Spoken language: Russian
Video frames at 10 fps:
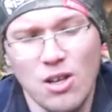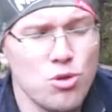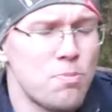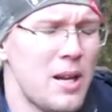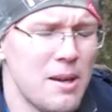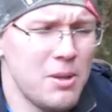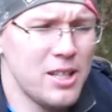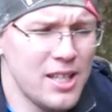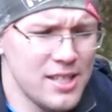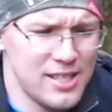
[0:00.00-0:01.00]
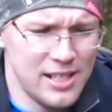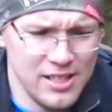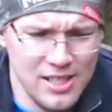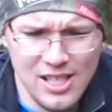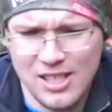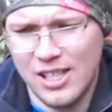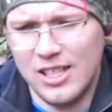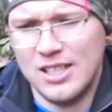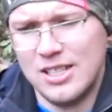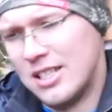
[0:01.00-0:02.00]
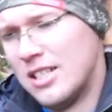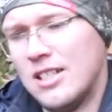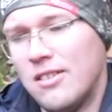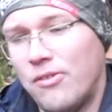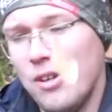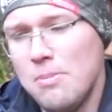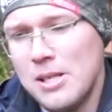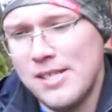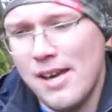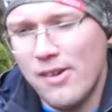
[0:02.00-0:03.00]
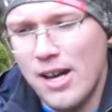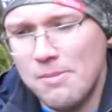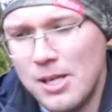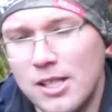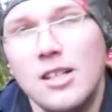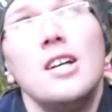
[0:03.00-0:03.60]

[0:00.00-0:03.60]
А уж приобретать или нет, выбор за вами.